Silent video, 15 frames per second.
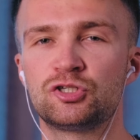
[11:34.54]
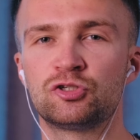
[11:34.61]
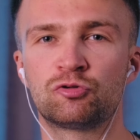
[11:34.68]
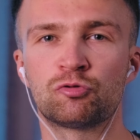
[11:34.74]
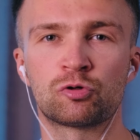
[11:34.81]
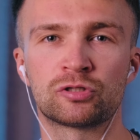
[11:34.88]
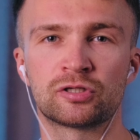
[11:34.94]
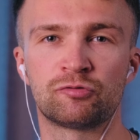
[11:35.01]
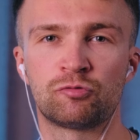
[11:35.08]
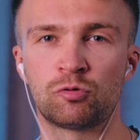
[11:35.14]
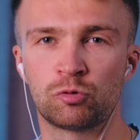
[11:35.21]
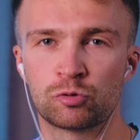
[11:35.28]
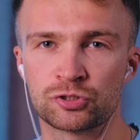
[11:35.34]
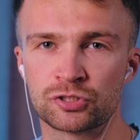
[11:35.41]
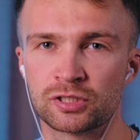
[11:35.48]
Четвертая его
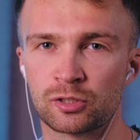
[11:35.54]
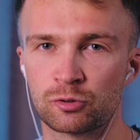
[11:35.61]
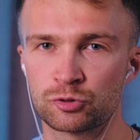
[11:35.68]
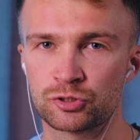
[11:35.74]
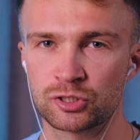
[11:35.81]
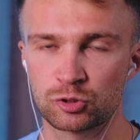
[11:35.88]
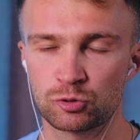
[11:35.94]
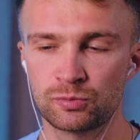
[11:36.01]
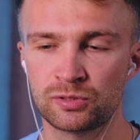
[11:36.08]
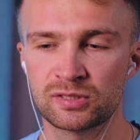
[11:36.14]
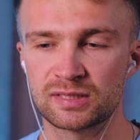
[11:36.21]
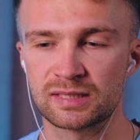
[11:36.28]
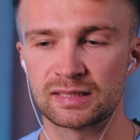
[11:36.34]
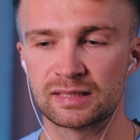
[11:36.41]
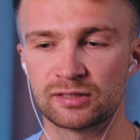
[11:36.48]
очень хорошая
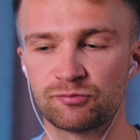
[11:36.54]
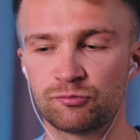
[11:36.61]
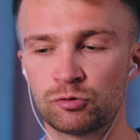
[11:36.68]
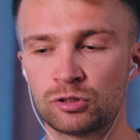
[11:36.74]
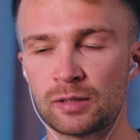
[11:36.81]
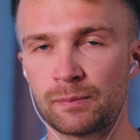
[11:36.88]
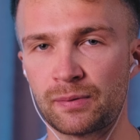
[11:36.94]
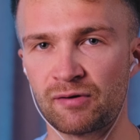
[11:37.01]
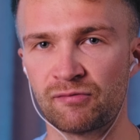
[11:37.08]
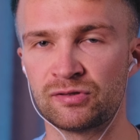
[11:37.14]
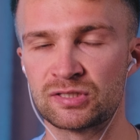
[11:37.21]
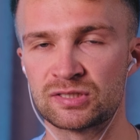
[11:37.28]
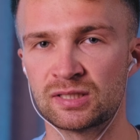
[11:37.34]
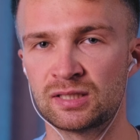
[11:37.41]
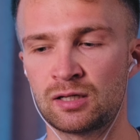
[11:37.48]
особенность это его
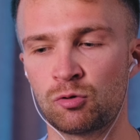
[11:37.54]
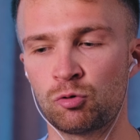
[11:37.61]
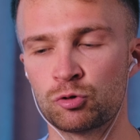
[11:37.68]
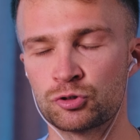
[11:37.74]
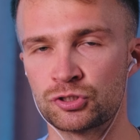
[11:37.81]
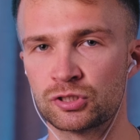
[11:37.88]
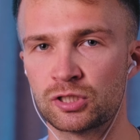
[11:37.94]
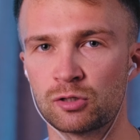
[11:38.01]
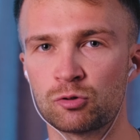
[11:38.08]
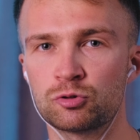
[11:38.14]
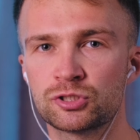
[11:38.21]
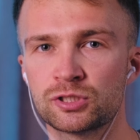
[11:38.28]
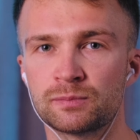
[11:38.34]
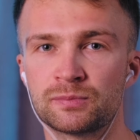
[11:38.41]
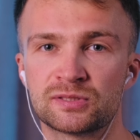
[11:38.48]
направленность, она очень
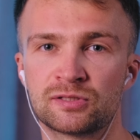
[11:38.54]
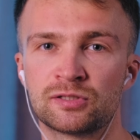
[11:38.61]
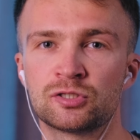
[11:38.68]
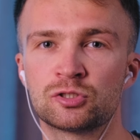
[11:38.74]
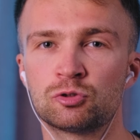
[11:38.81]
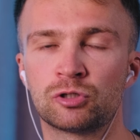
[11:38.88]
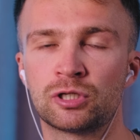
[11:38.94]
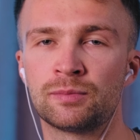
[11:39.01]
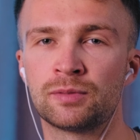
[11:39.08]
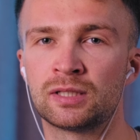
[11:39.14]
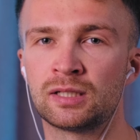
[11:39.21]
хорошая по сравнению с другими